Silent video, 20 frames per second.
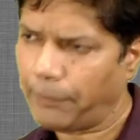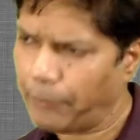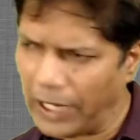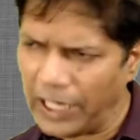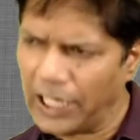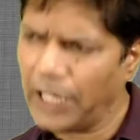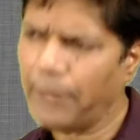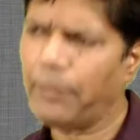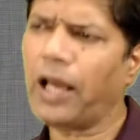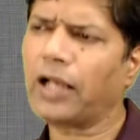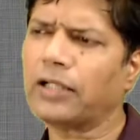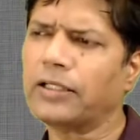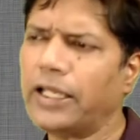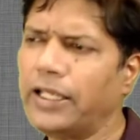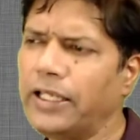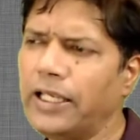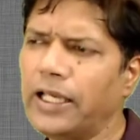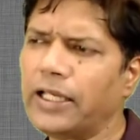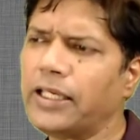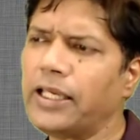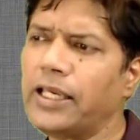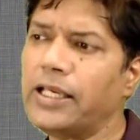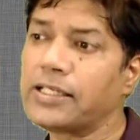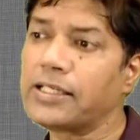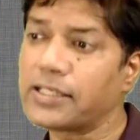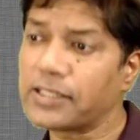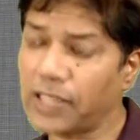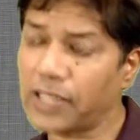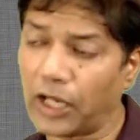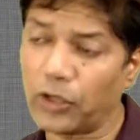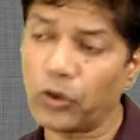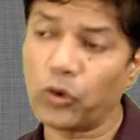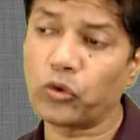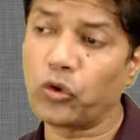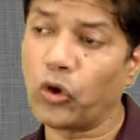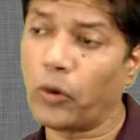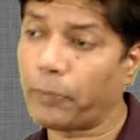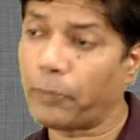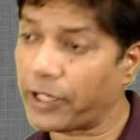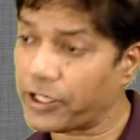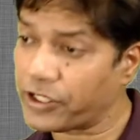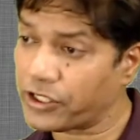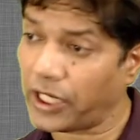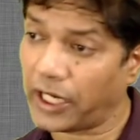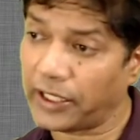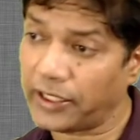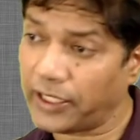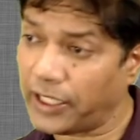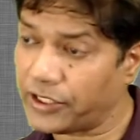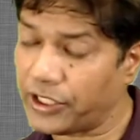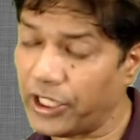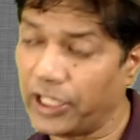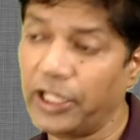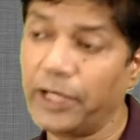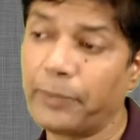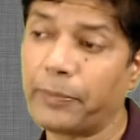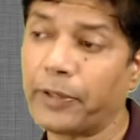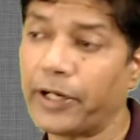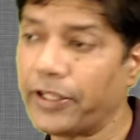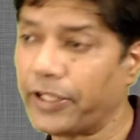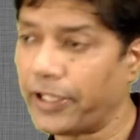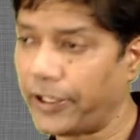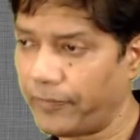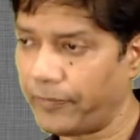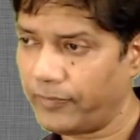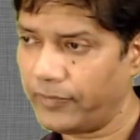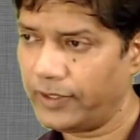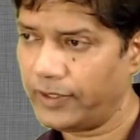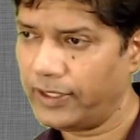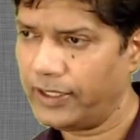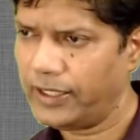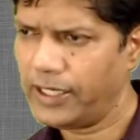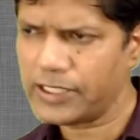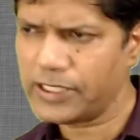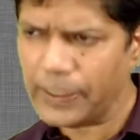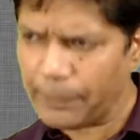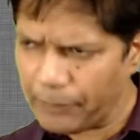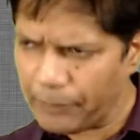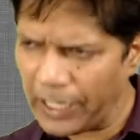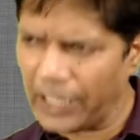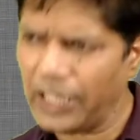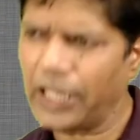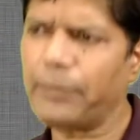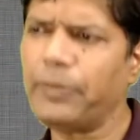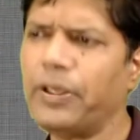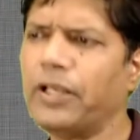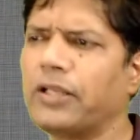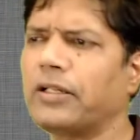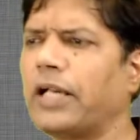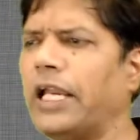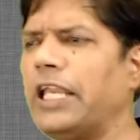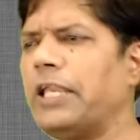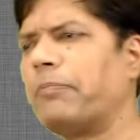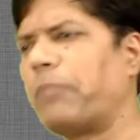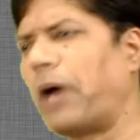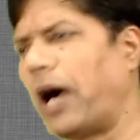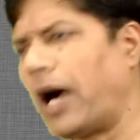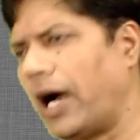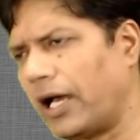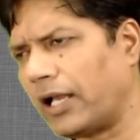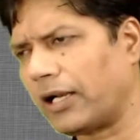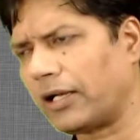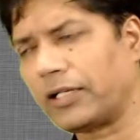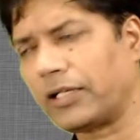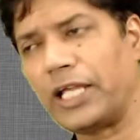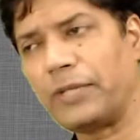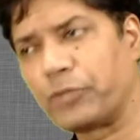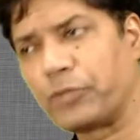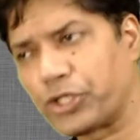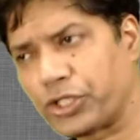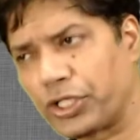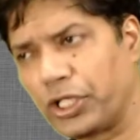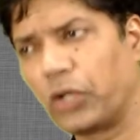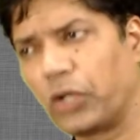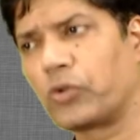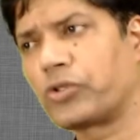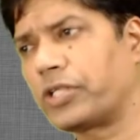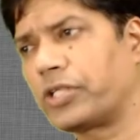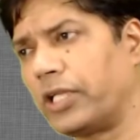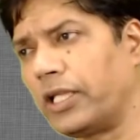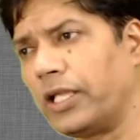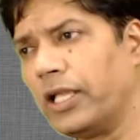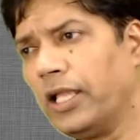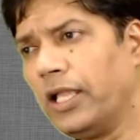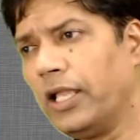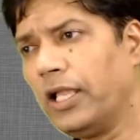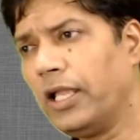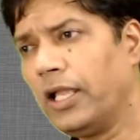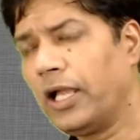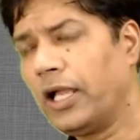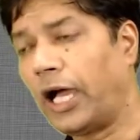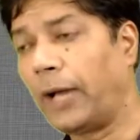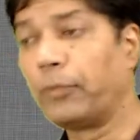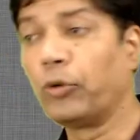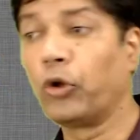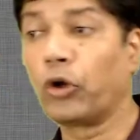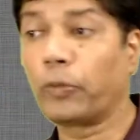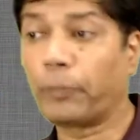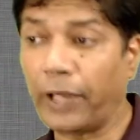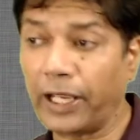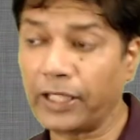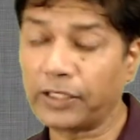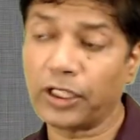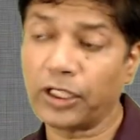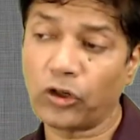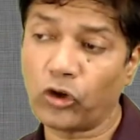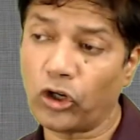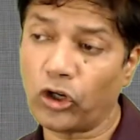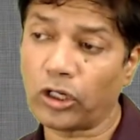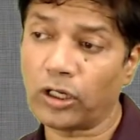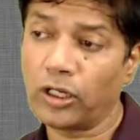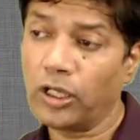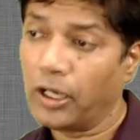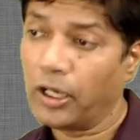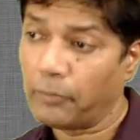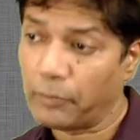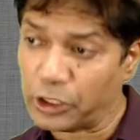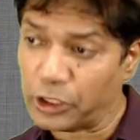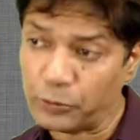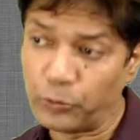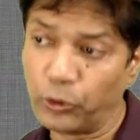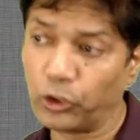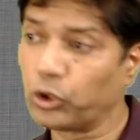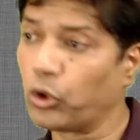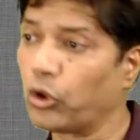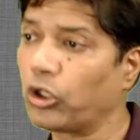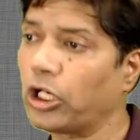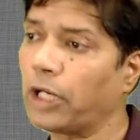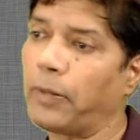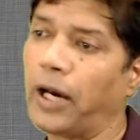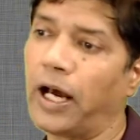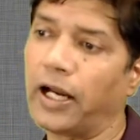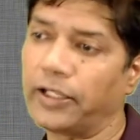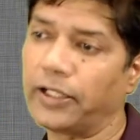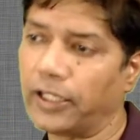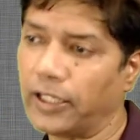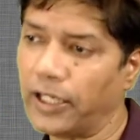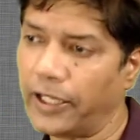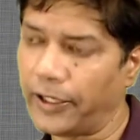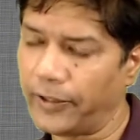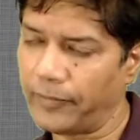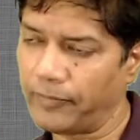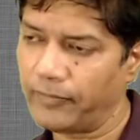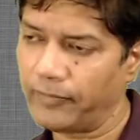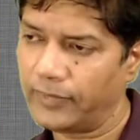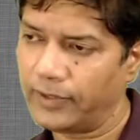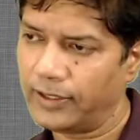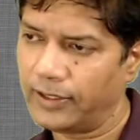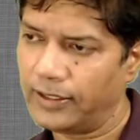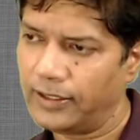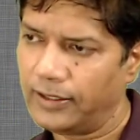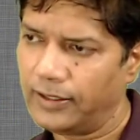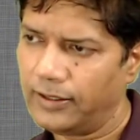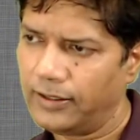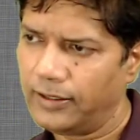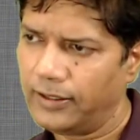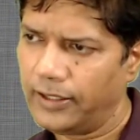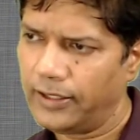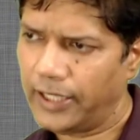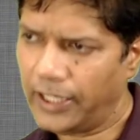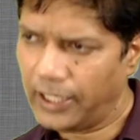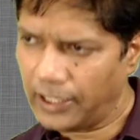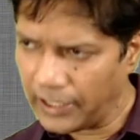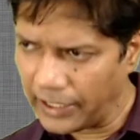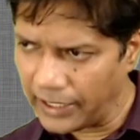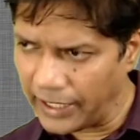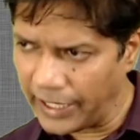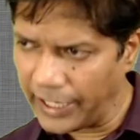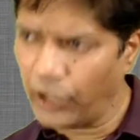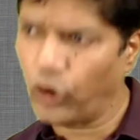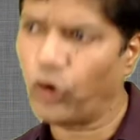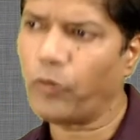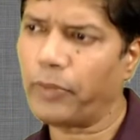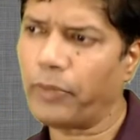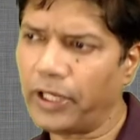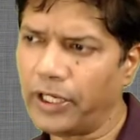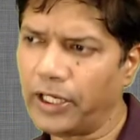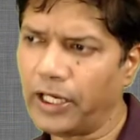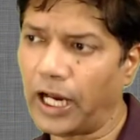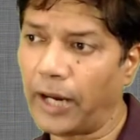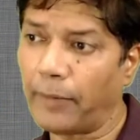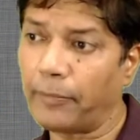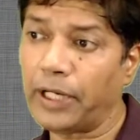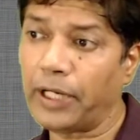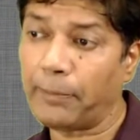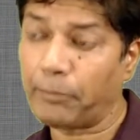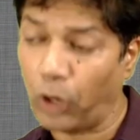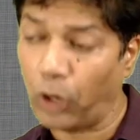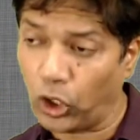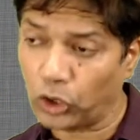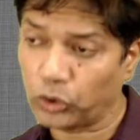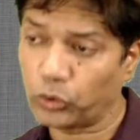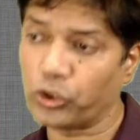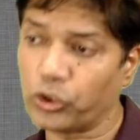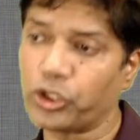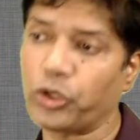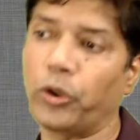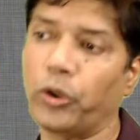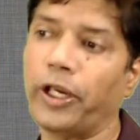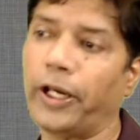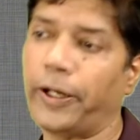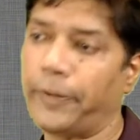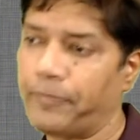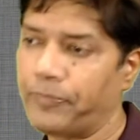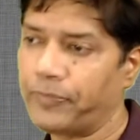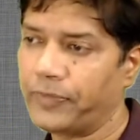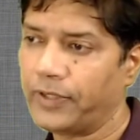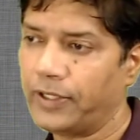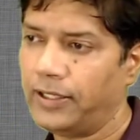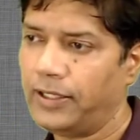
ये पहली बार नहीं है कि इंसानों को परेशानियां झेलनी पड़ी हैं इससे पहले भी कई बार कई मुश्किलों से हम लोग बेहतर और मजबूत होकर बाहर निकले हैं इन लड़ाइयों में हमने बहुत कुछ खोया